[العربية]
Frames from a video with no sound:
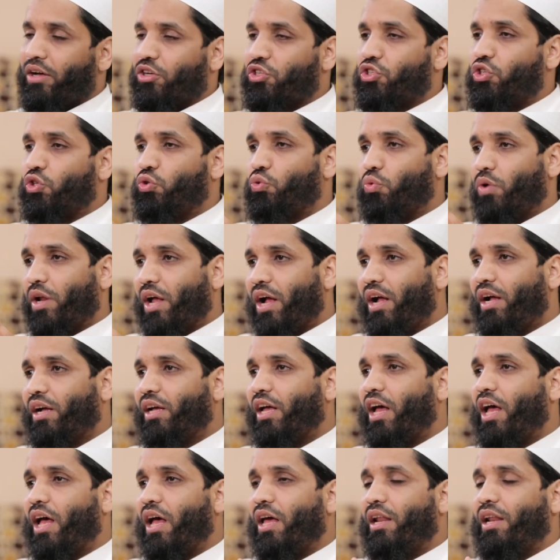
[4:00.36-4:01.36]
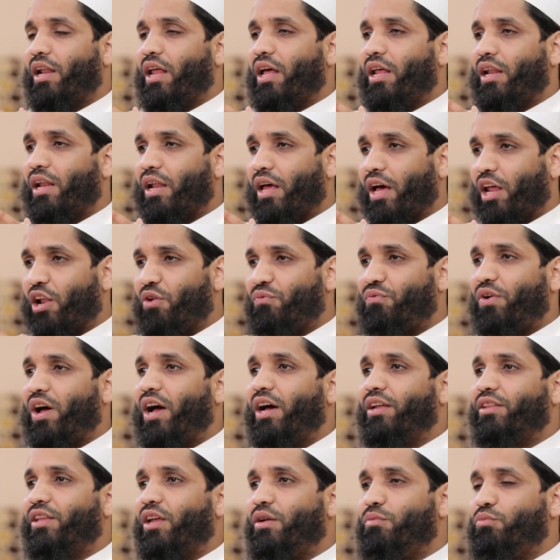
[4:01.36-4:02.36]
أقصد الأحكام
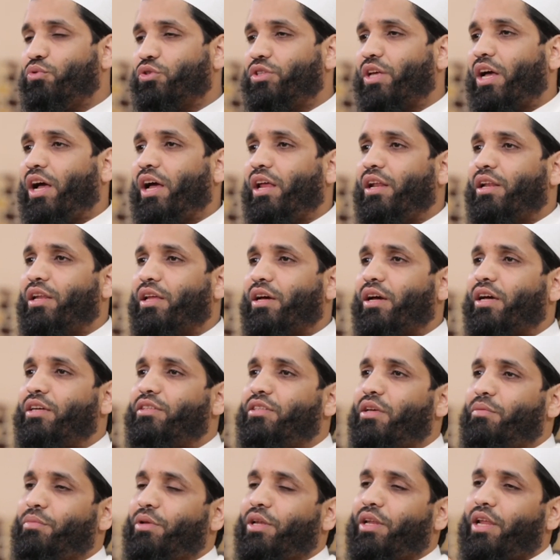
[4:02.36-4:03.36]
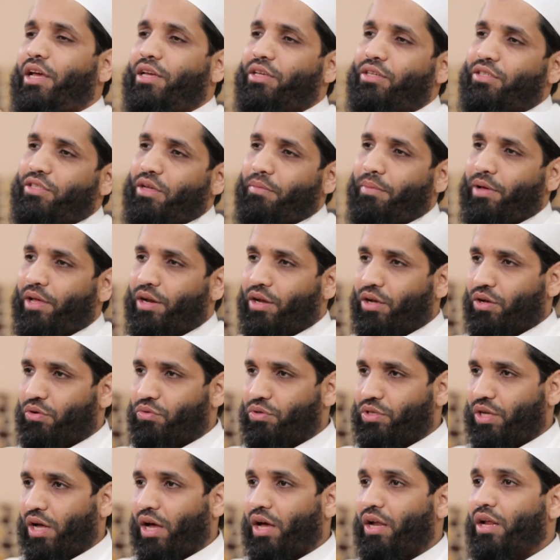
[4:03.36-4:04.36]
الألفاظ المتعلقة بالله تبارك
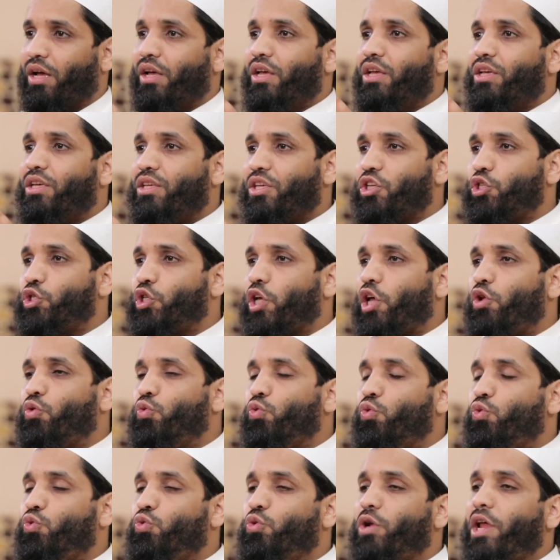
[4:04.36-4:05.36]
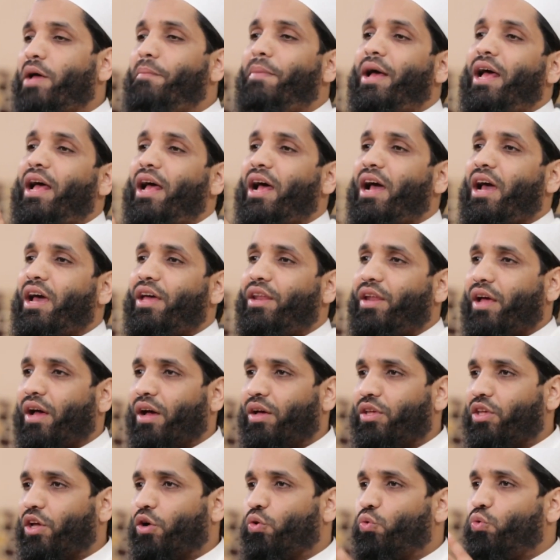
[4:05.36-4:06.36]
وتعالى يسأل العلماء
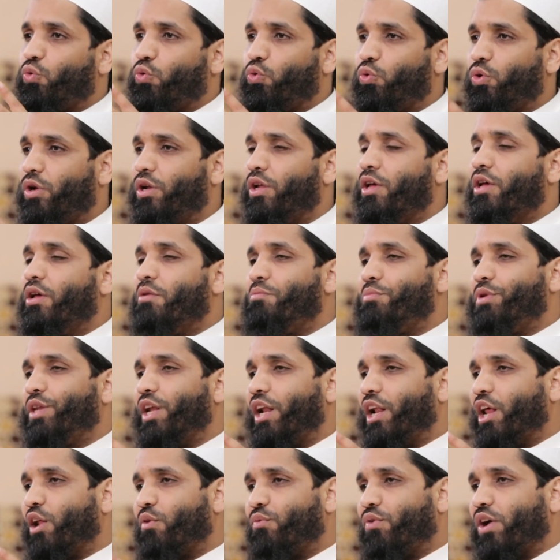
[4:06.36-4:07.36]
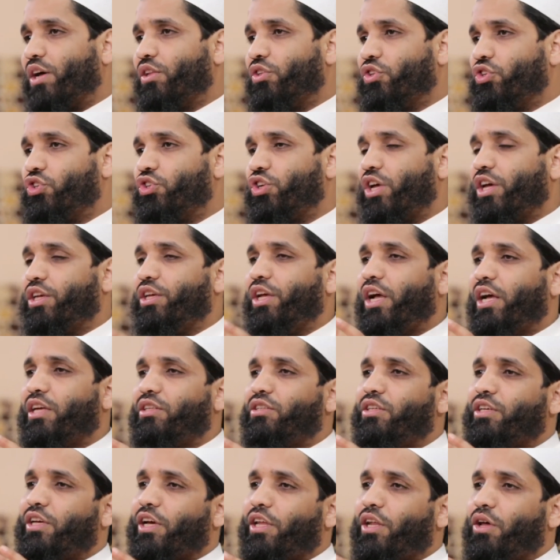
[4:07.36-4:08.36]
عنها يقول من الألفاظ
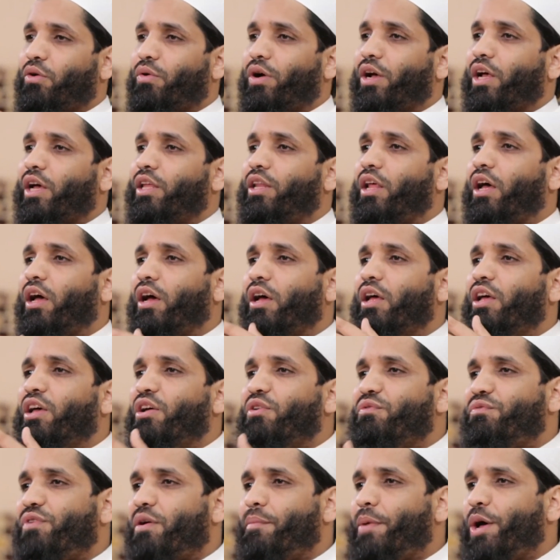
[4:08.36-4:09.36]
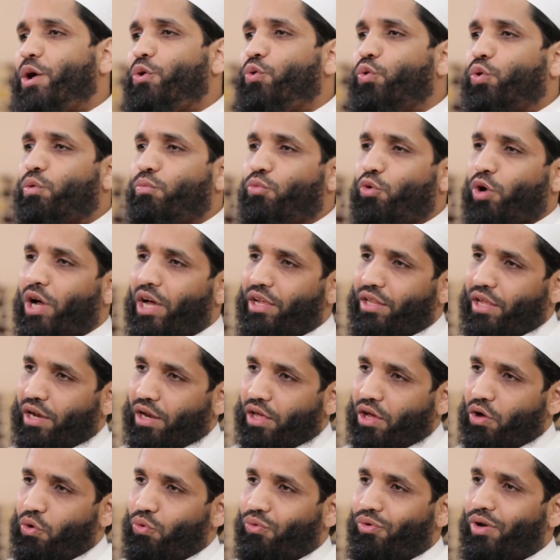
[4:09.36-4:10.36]
الشائعة كذا وكذا فما حكم هذا
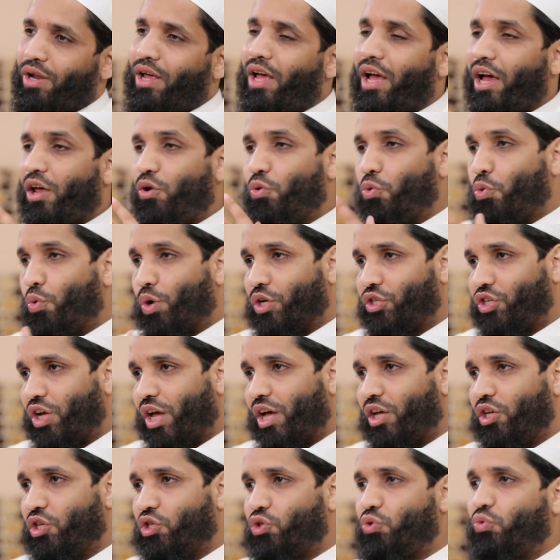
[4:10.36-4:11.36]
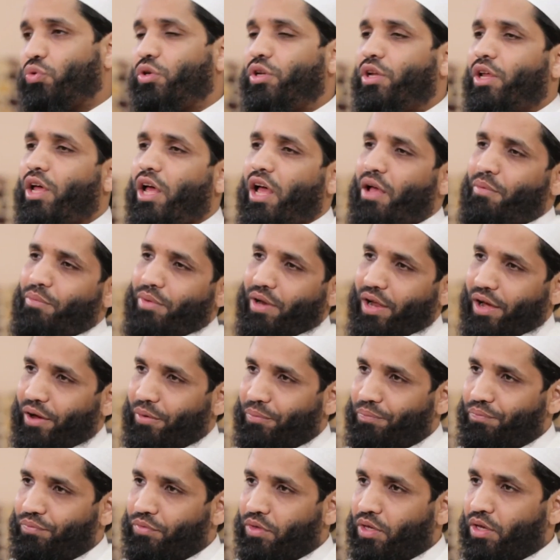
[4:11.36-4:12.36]
القول هل هو جائز أم لا